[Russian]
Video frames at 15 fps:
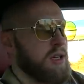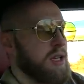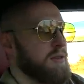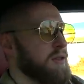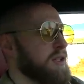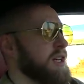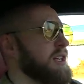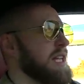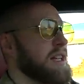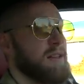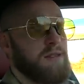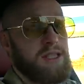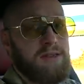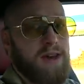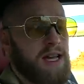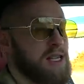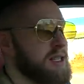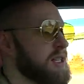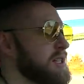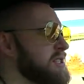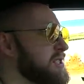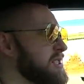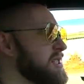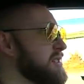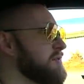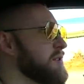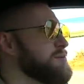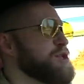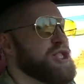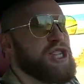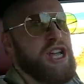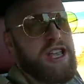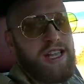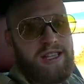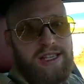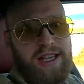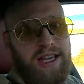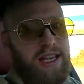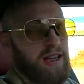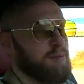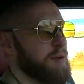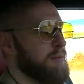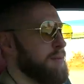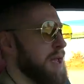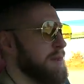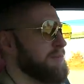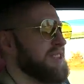И вот когда ты вызываешь такси, вообще нет никаких проблем.